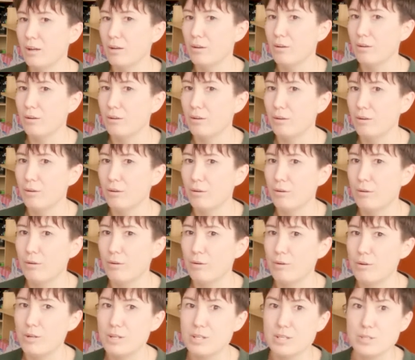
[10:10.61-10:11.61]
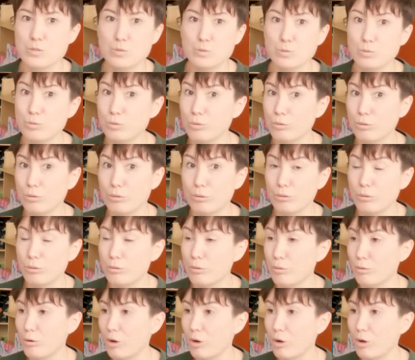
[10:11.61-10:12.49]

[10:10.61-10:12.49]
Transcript: euh, les autres euh,